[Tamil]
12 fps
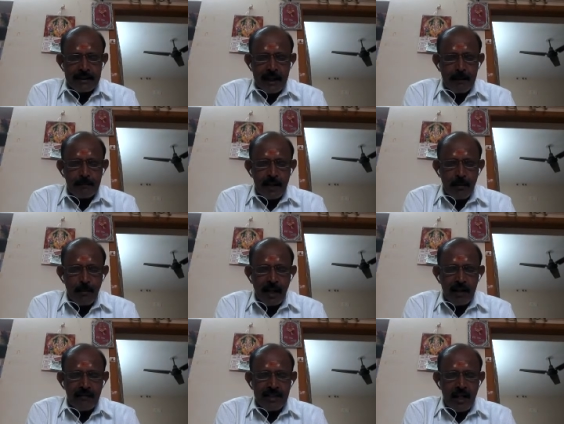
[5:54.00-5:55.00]
தனம் தரும்
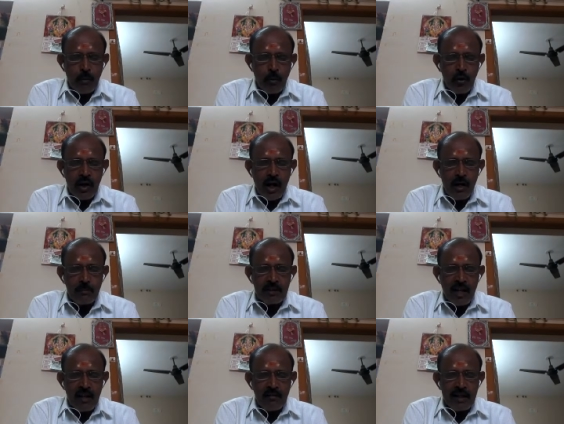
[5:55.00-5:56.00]
கல்வி தரும் ஒரு நாளும்
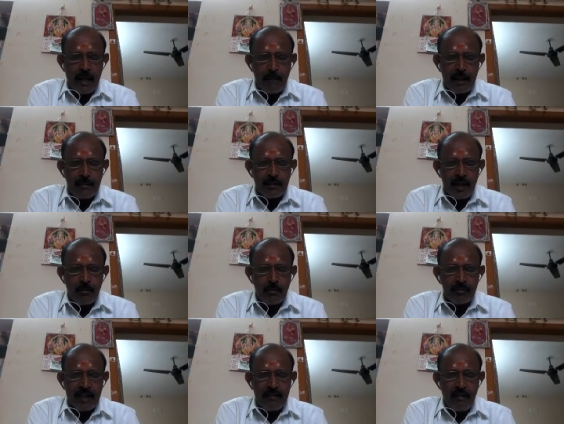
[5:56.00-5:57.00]
தளர்வரியா மனம் தரும்
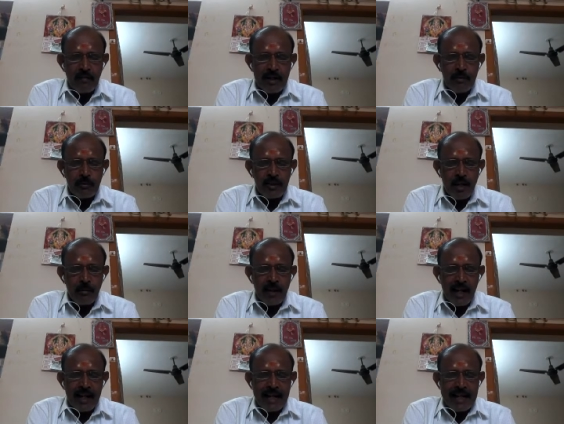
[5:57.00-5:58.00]
தெய்வ வடிவம் தரும்
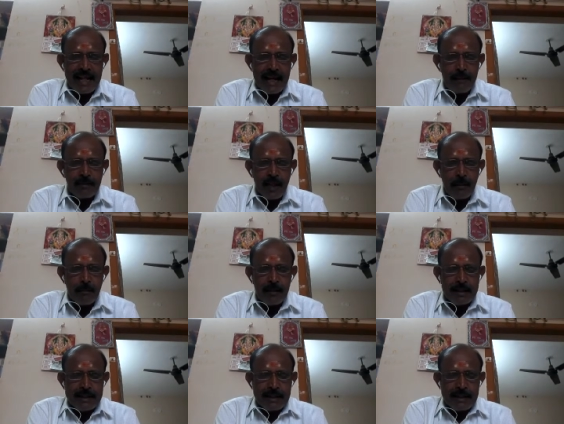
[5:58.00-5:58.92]
நல்லணி எல்லாம் தரும்